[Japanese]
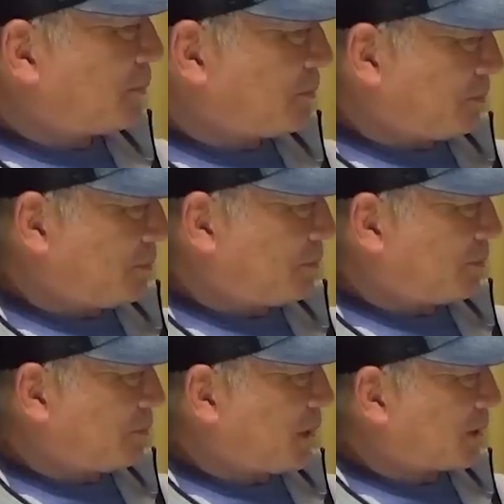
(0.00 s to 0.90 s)
は
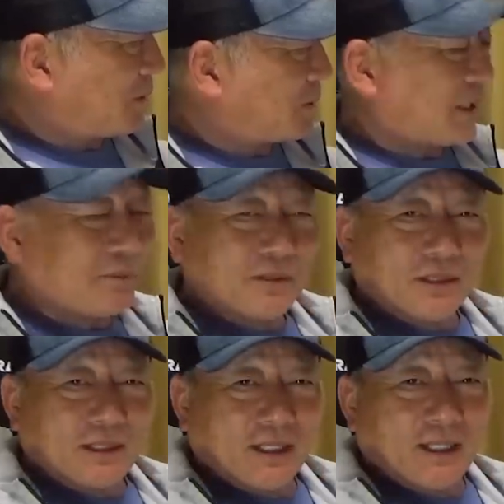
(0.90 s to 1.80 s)
い、牧の
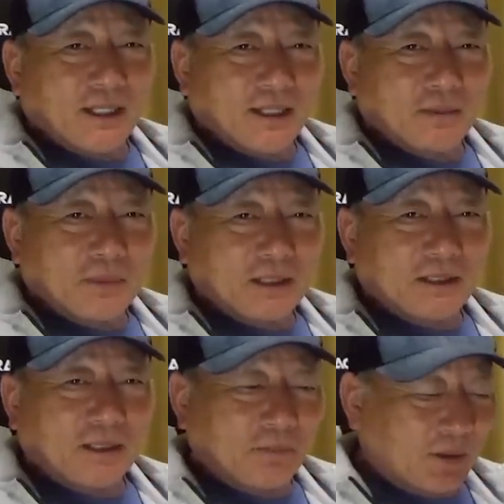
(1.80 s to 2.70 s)
タイムリーで、まあ、2
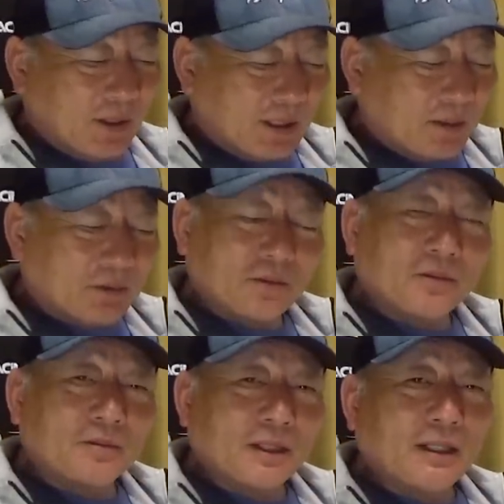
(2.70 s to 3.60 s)
点目を挙げるとい
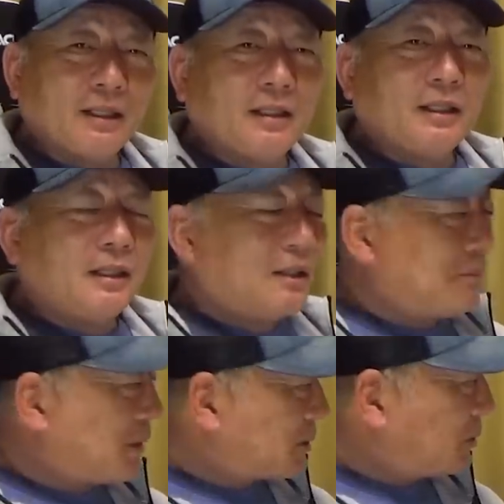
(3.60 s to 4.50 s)
うね、はい、
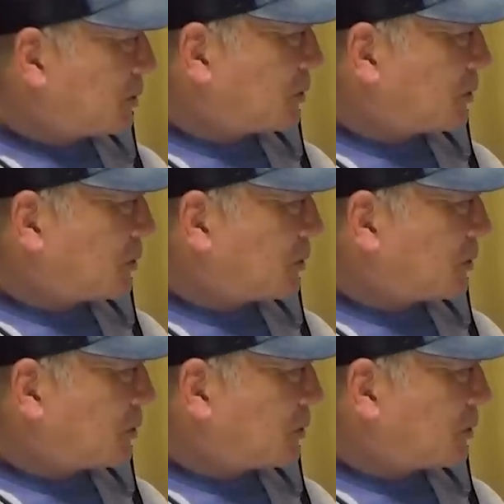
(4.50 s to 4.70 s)
まあ、そうい